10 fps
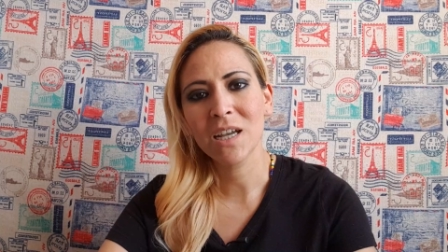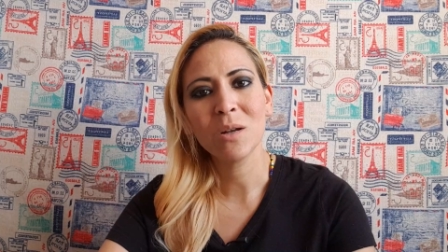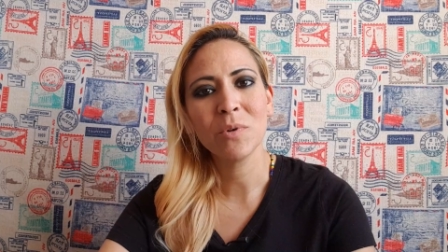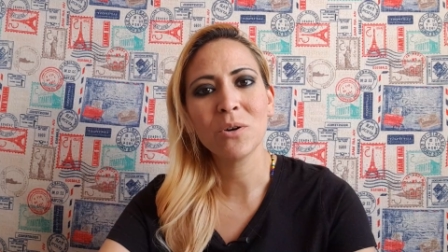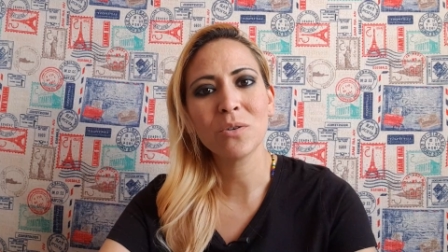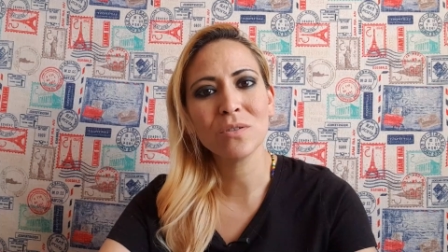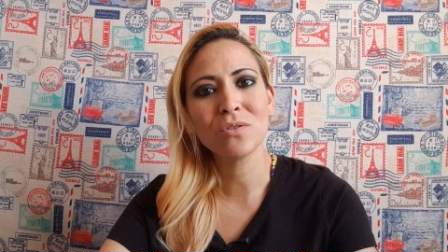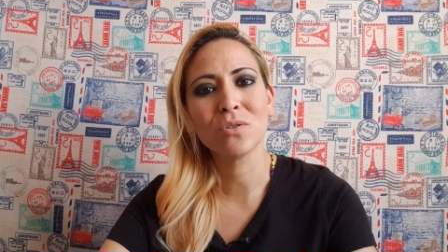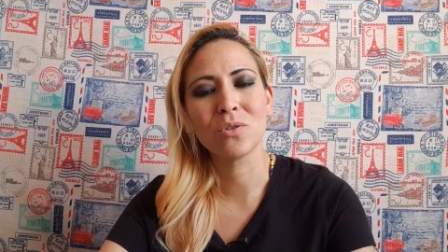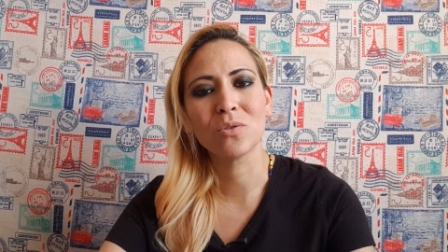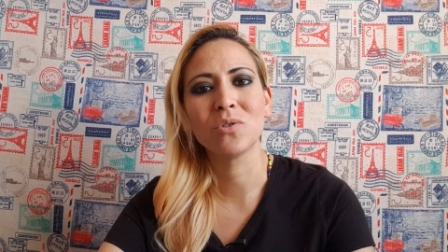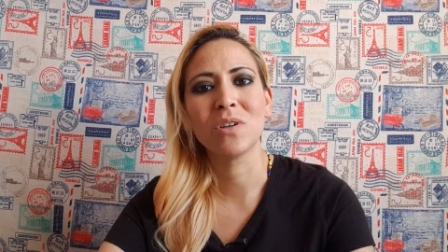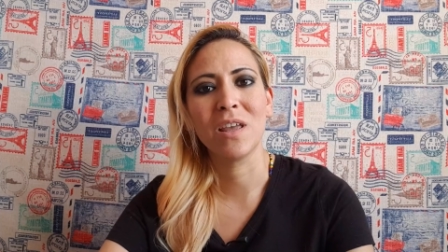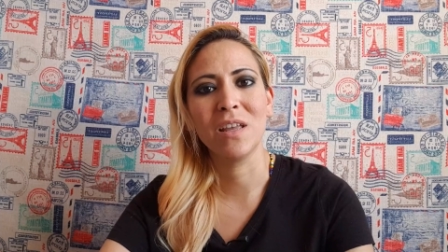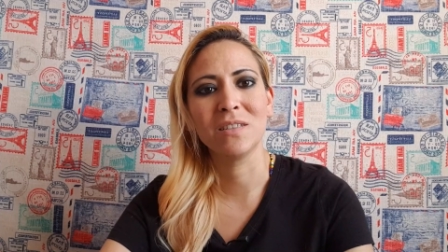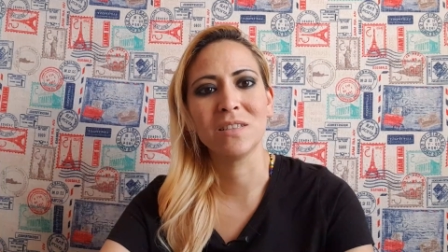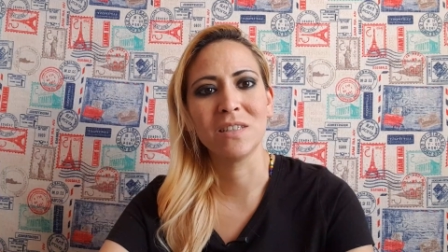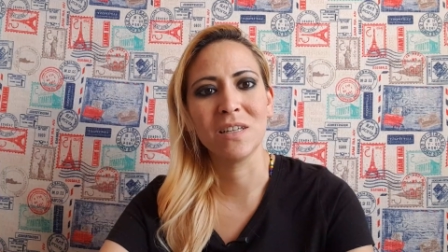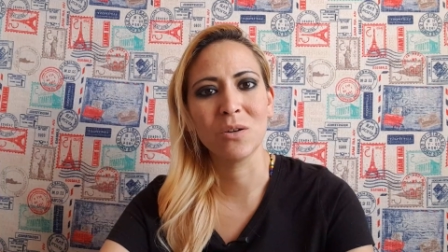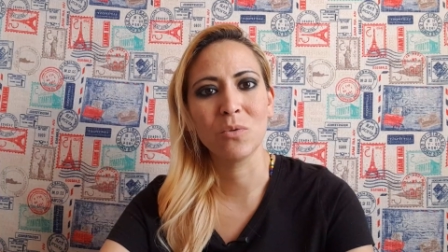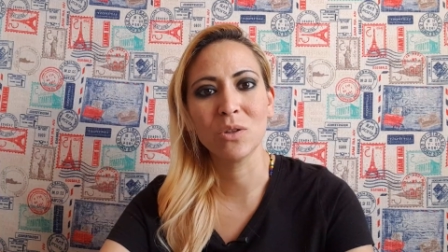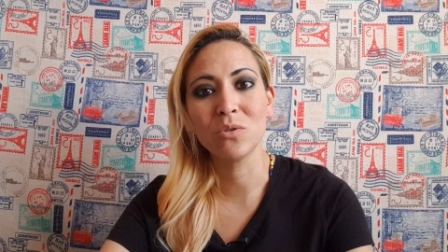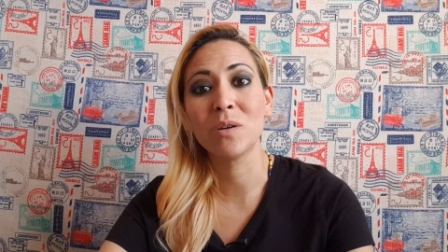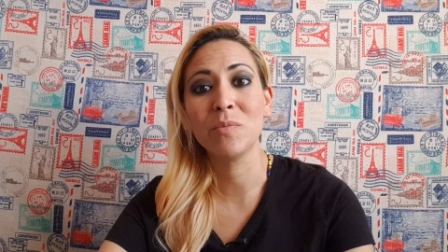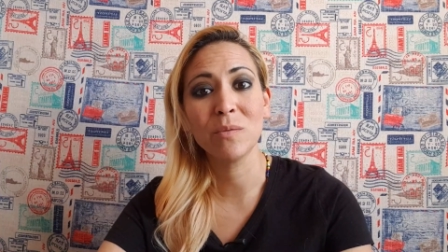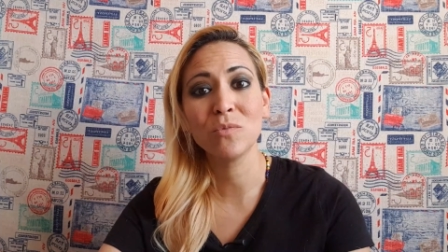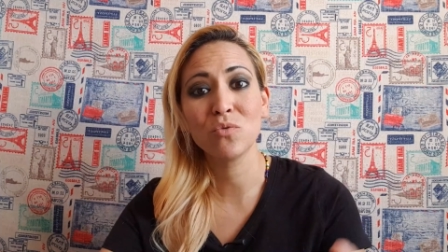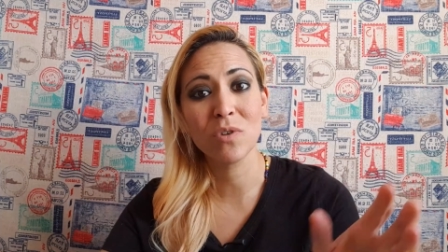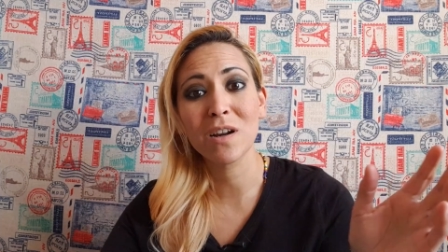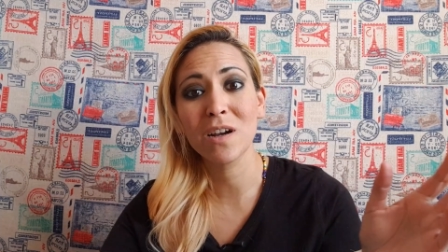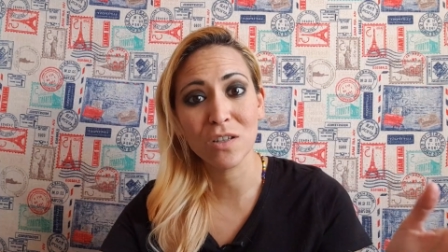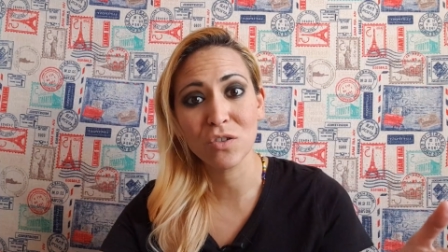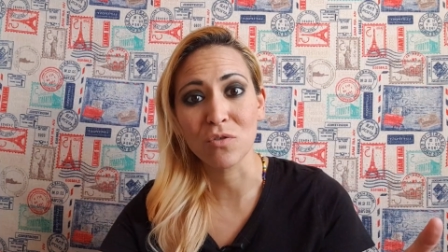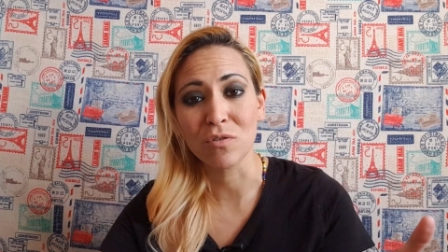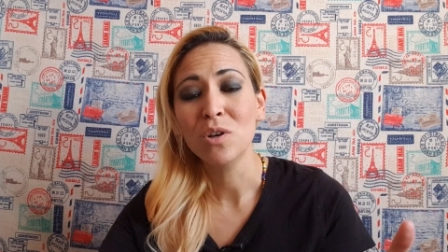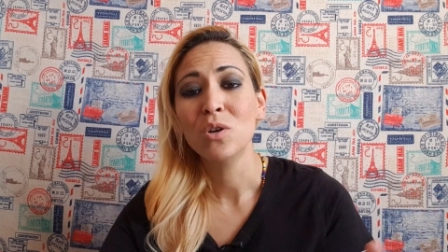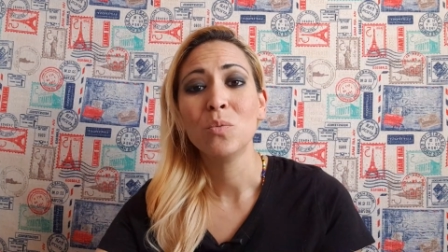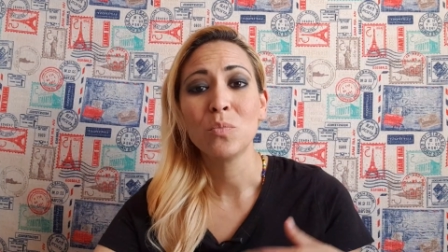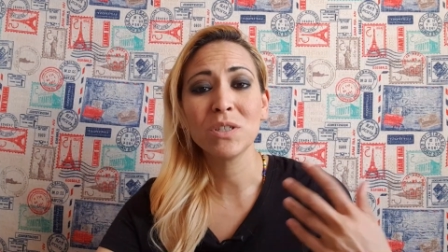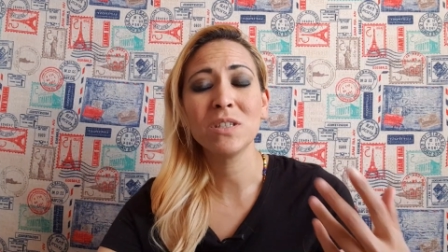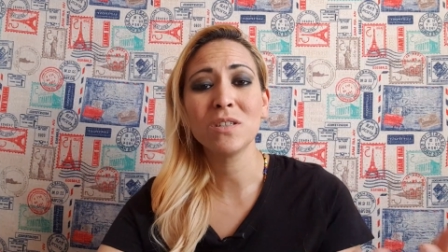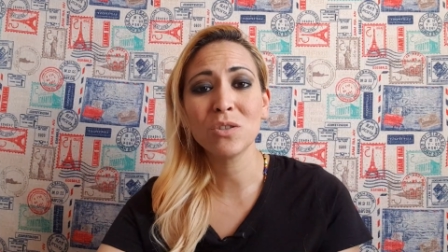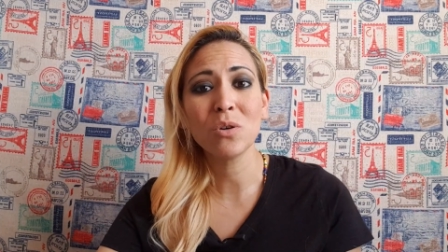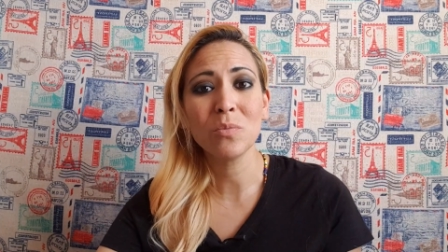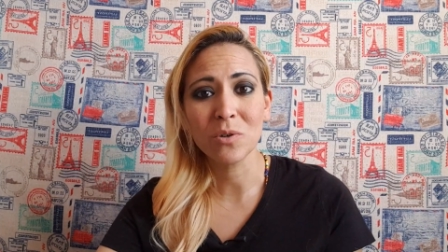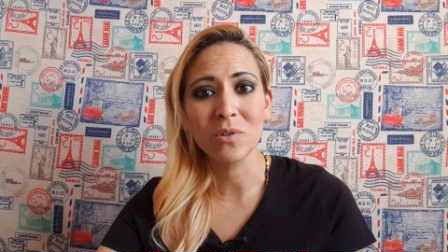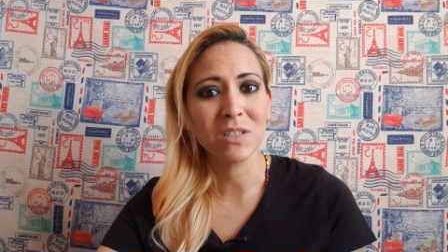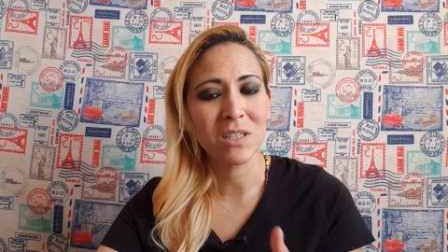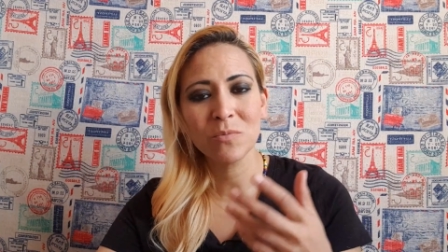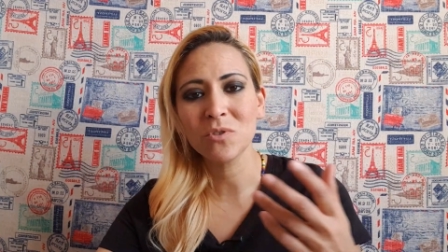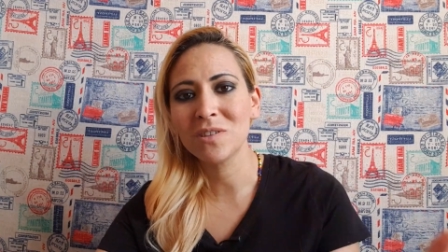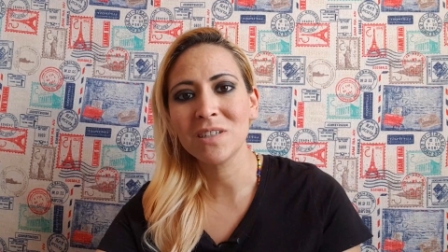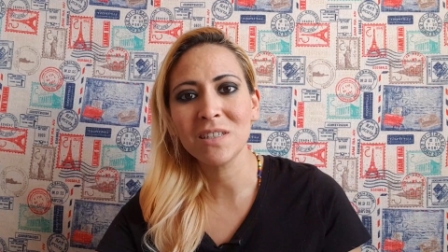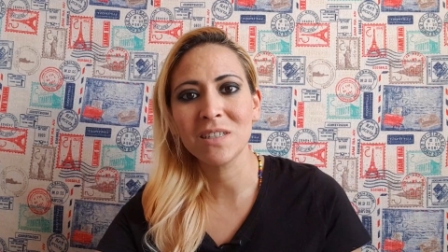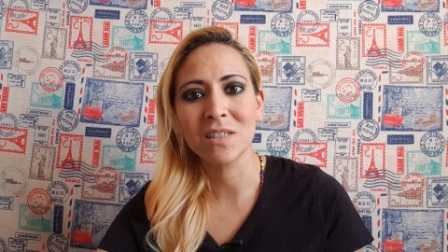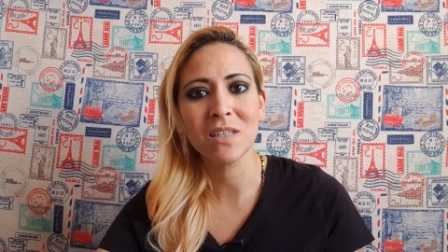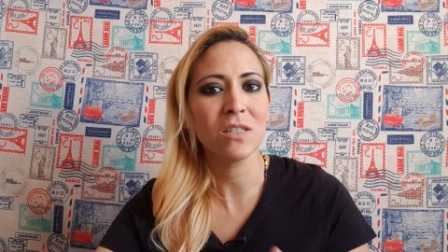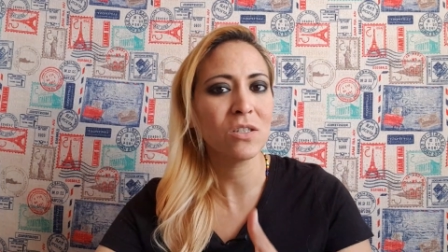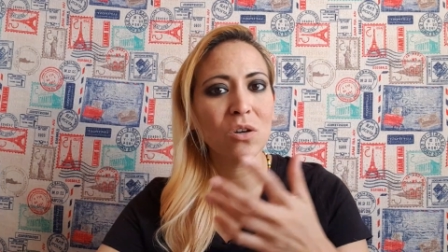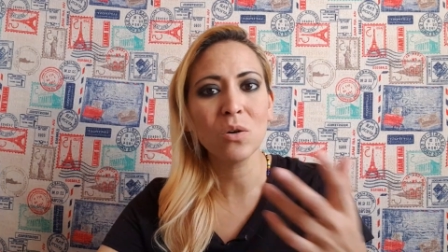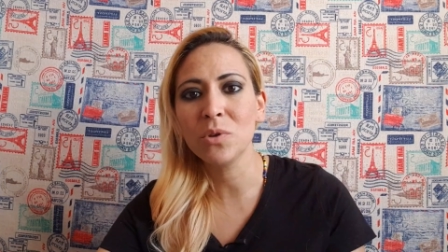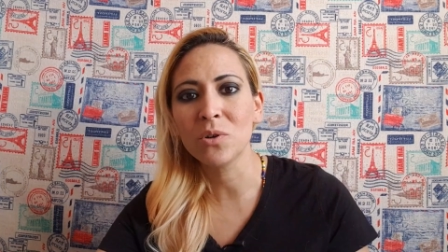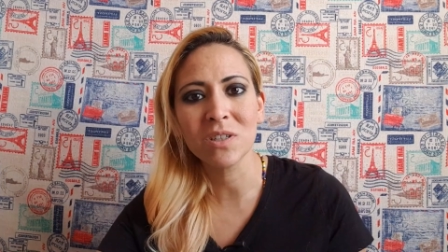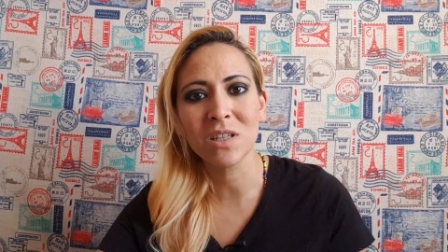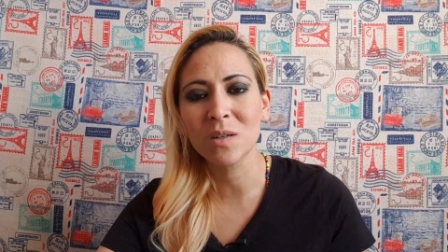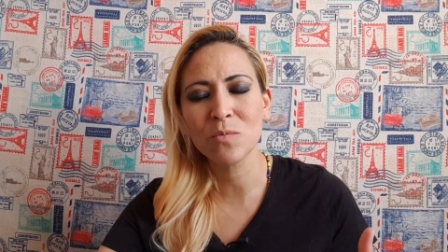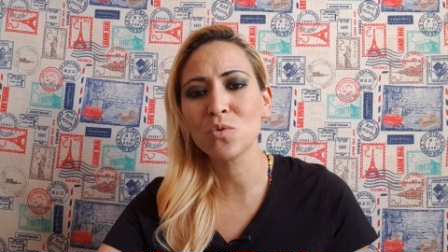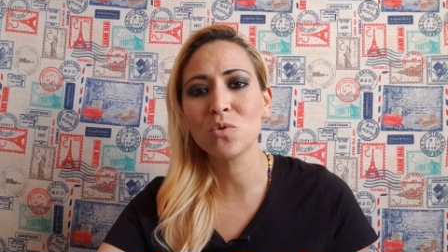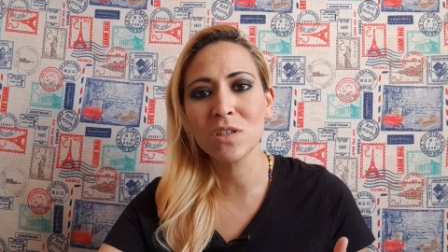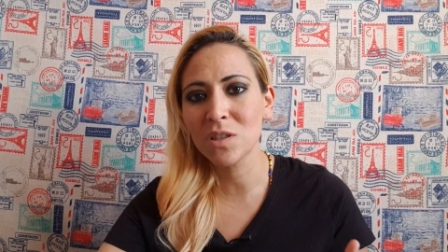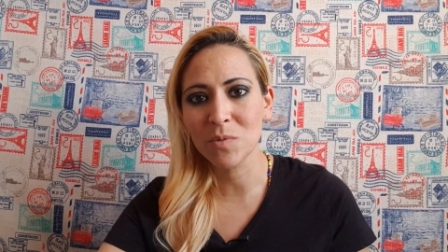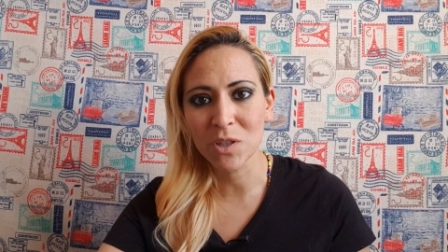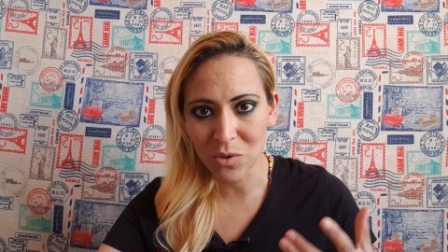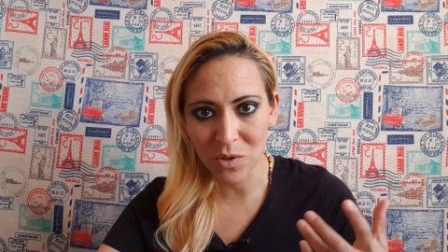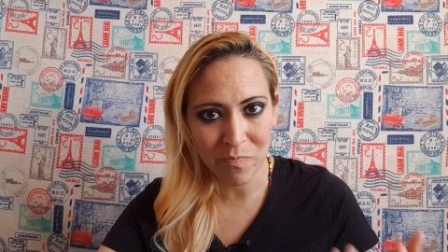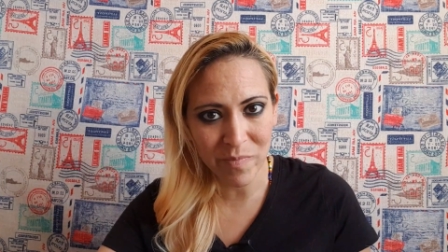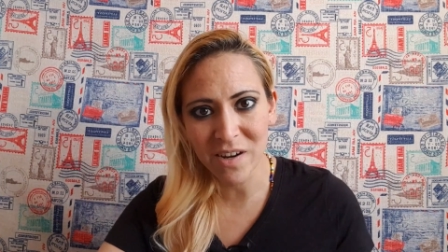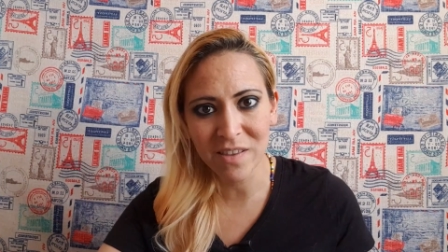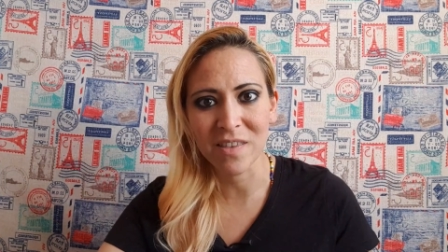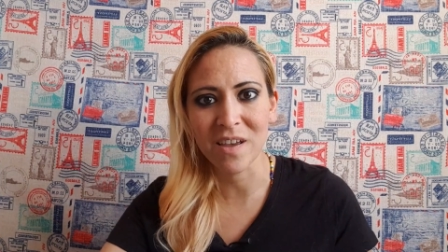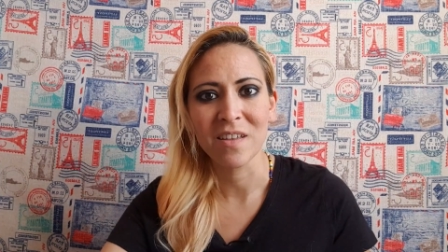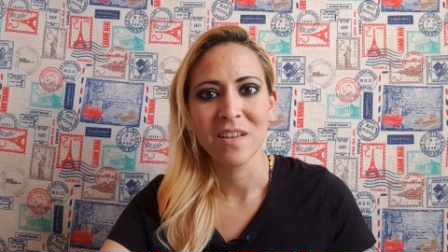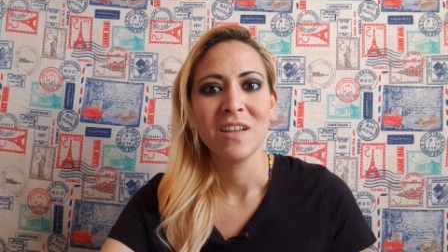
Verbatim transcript: que a lo mejor nosotros, este, cuando terminamos una relación, pues es obvio que estemos tristes, es obvio que tengamos un sentimiento de pérdida,